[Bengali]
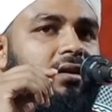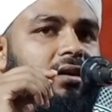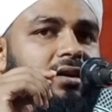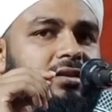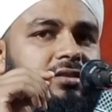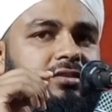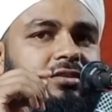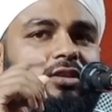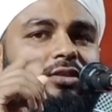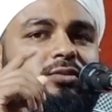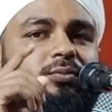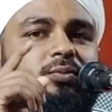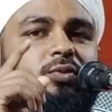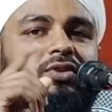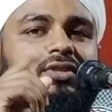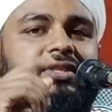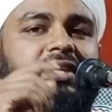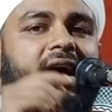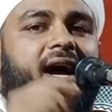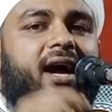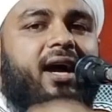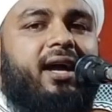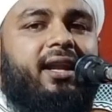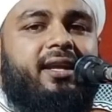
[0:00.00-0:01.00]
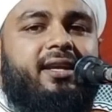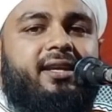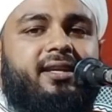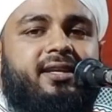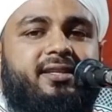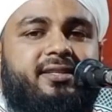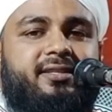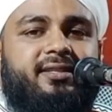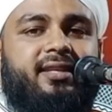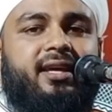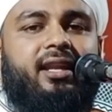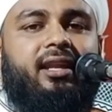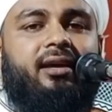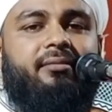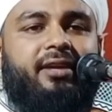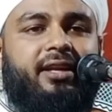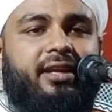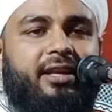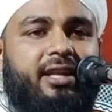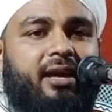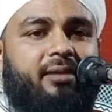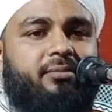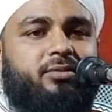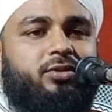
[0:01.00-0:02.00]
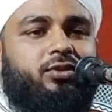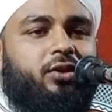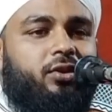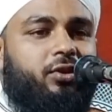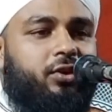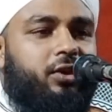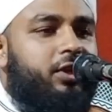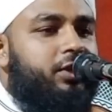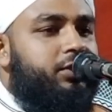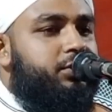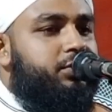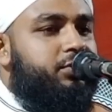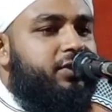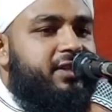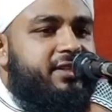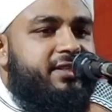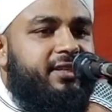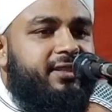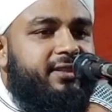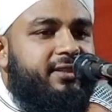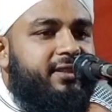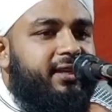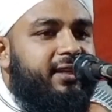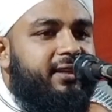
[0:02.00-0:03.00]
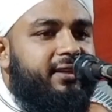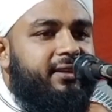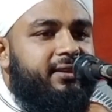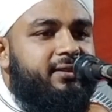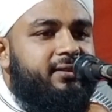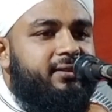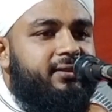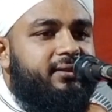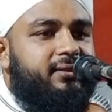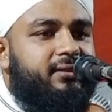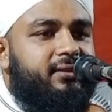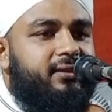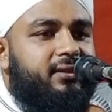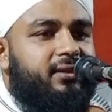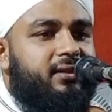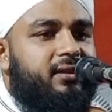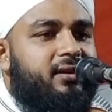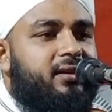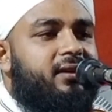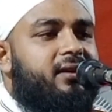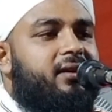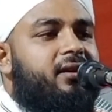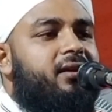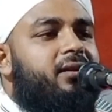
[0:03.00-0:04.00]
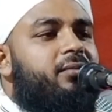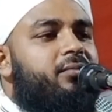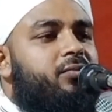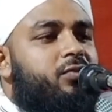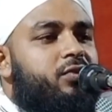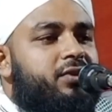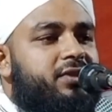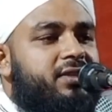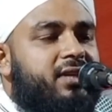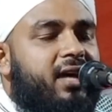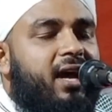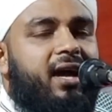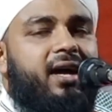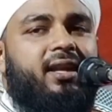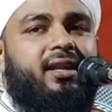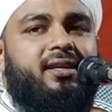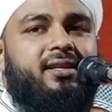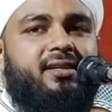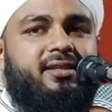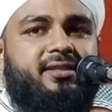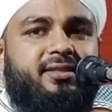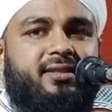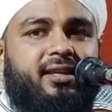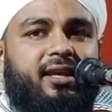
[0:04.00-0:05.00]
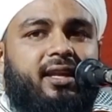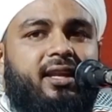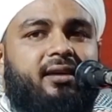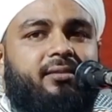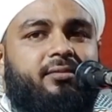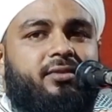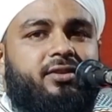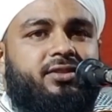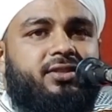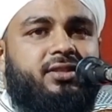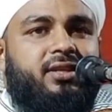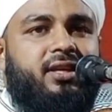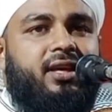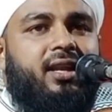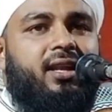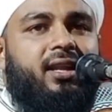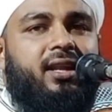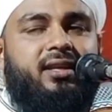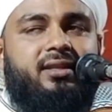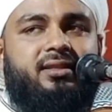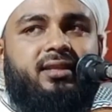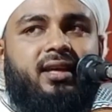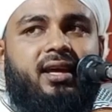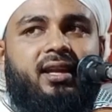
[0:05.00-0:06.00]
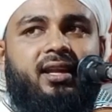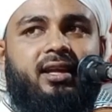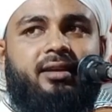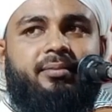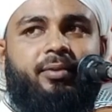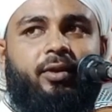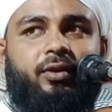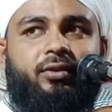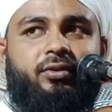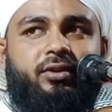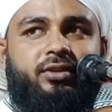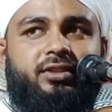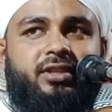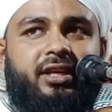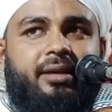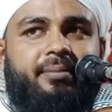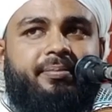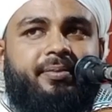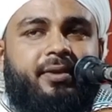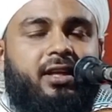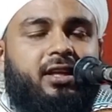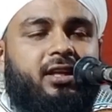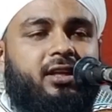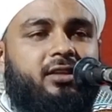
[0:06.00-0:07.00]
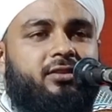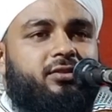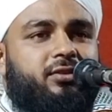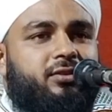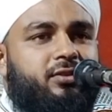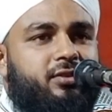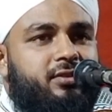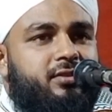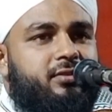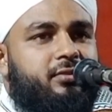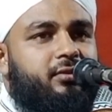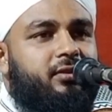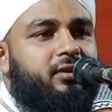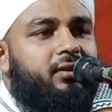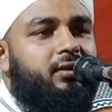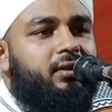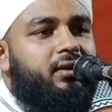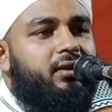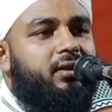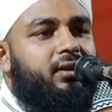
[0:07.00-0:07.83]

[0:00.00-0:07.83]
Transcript: হজরত মুসা আলী সালামের নাম সকলেই শুনেছেন তাই না মুসা আলী সালাম হচ্ছে আল্লাহ তালার পক্ষ থেকে প্রেরিত রসুল